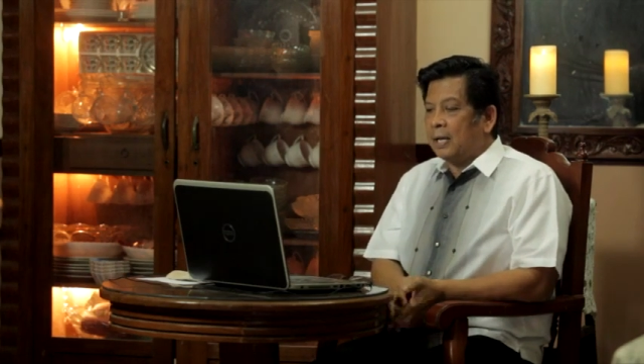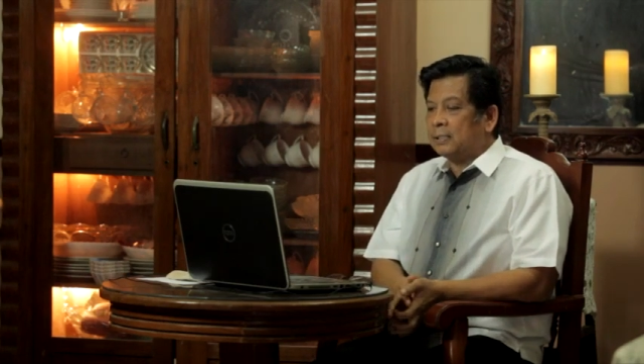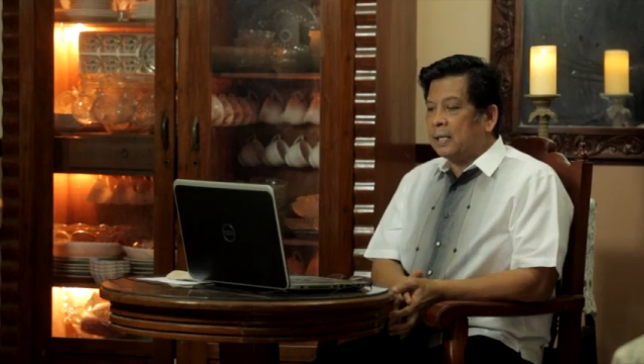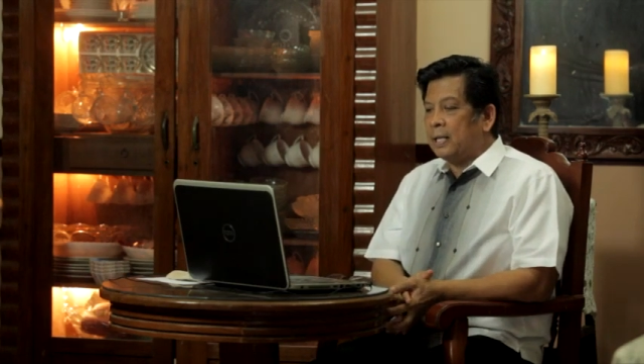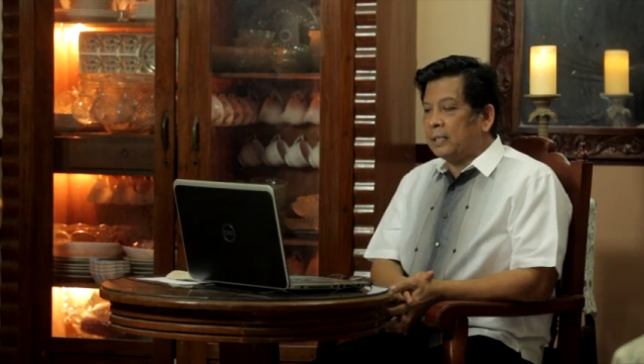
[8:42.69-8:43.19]
ang
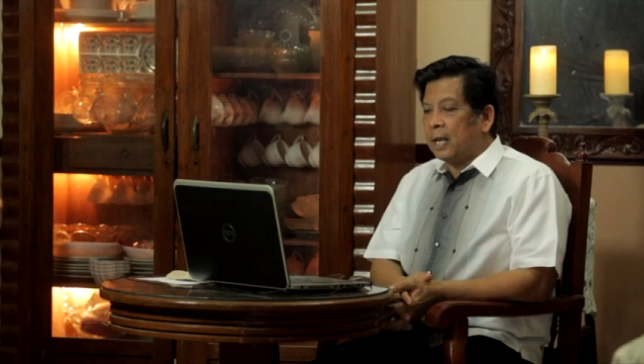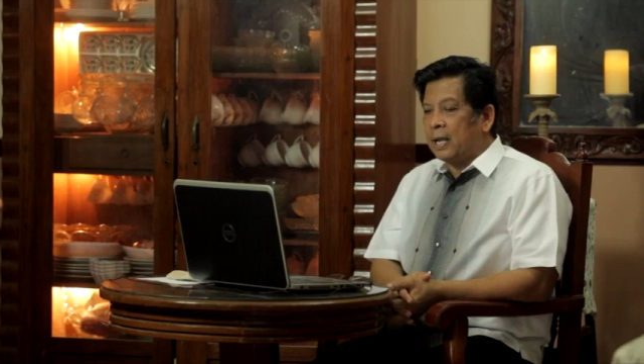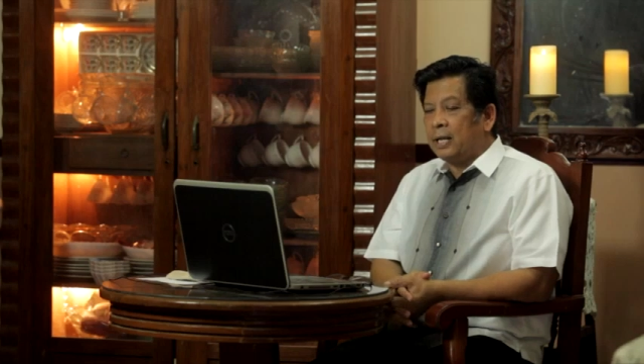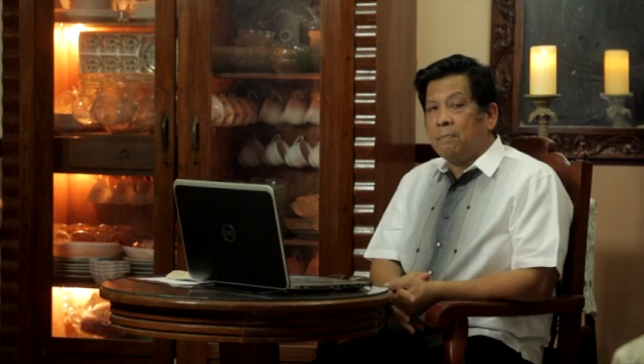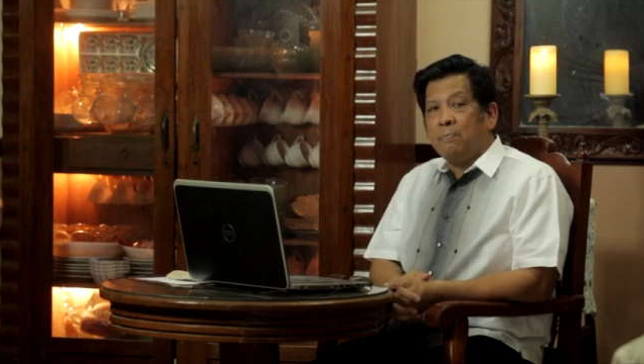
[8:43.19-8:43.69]

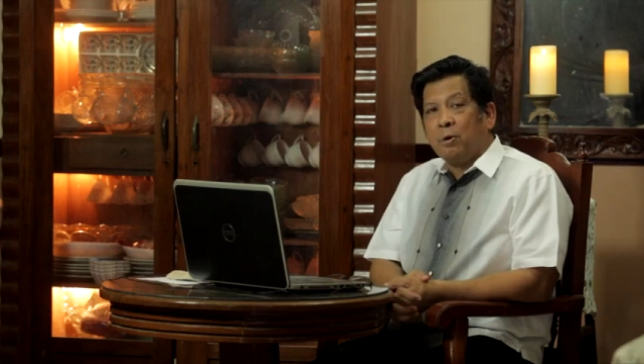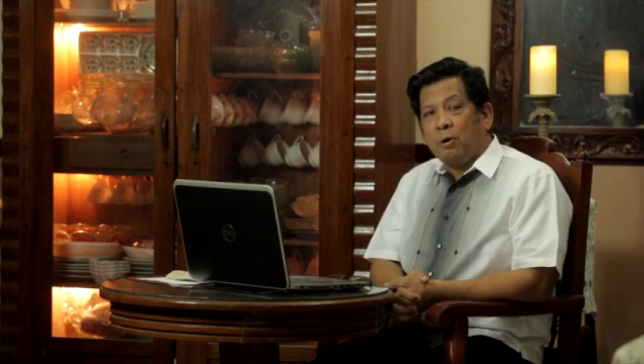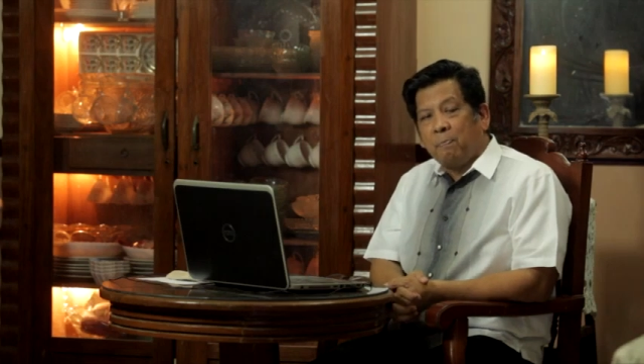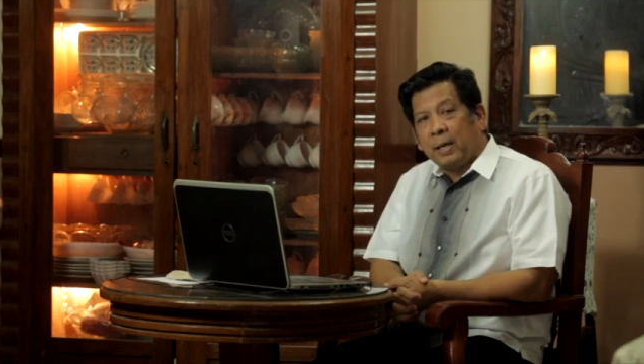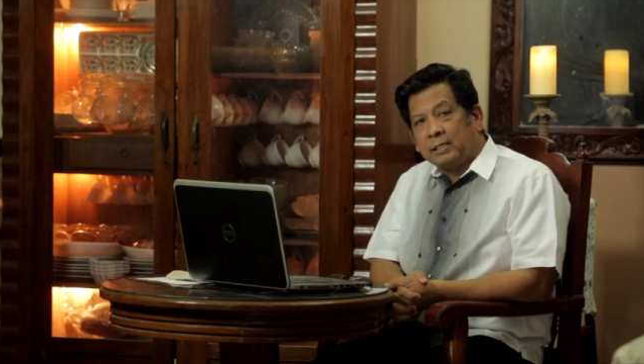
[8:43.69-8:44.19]
salita ng
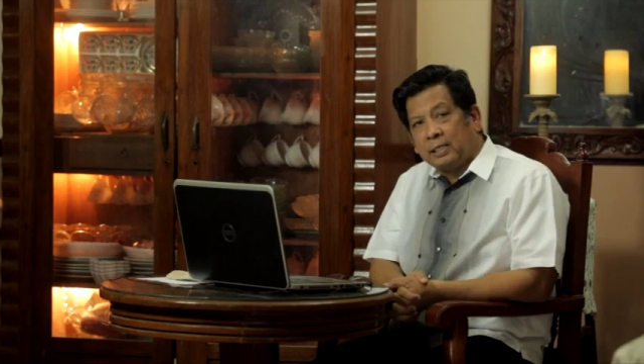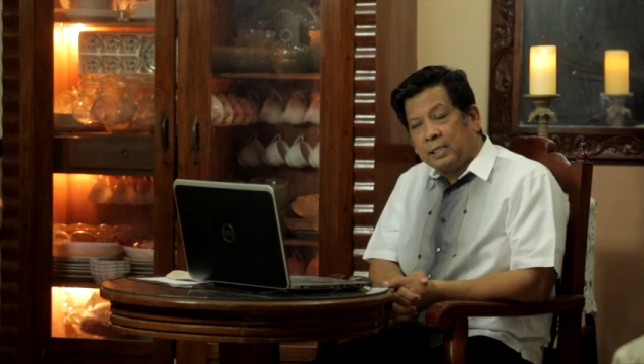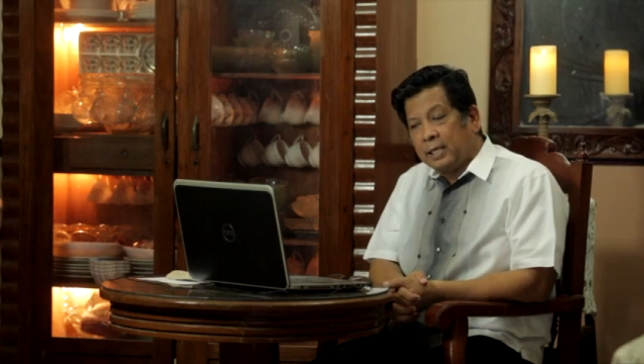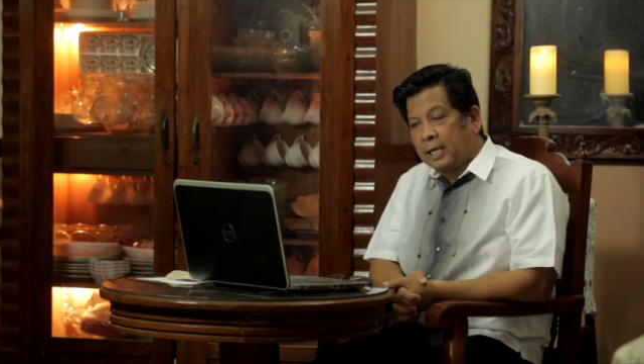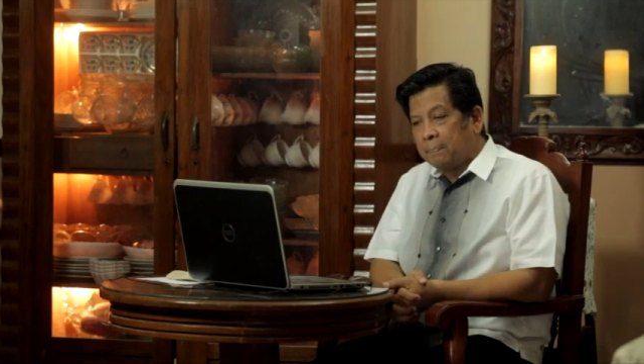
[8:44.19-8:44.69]
buong
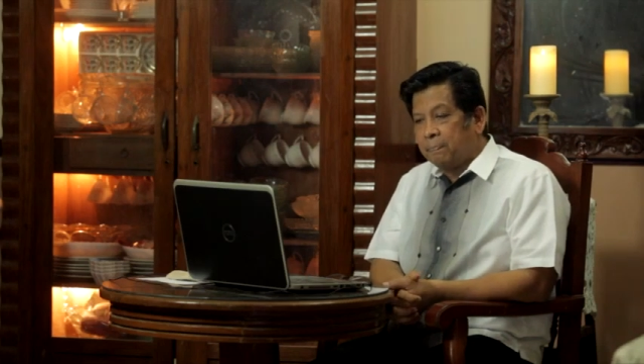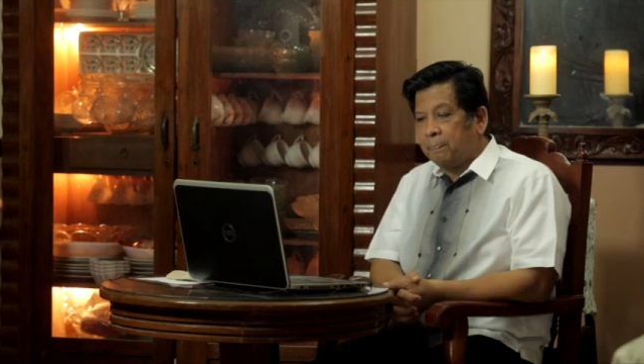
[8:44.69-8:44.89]
pagsisikap